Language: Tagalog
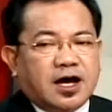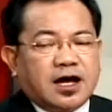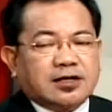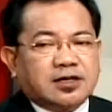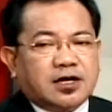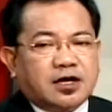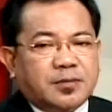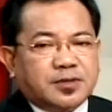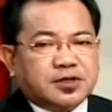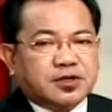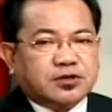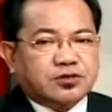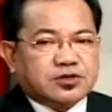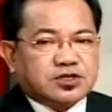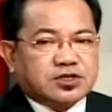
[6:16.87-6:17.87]
at ang
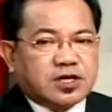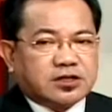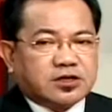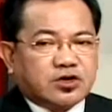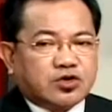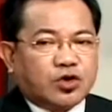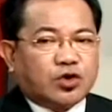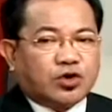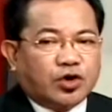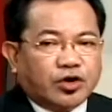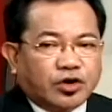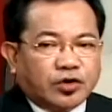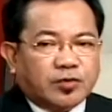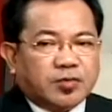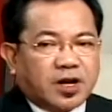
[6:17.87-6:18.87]
kapatid nito si dating
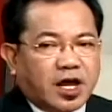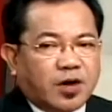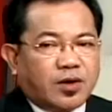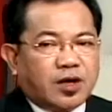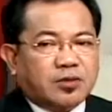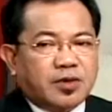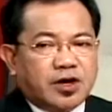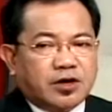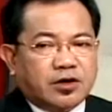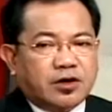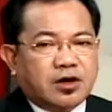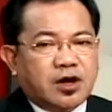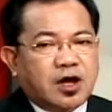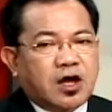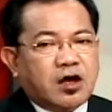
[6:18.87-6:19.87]
Coron Palawan
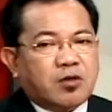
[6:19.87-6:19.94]
Mayor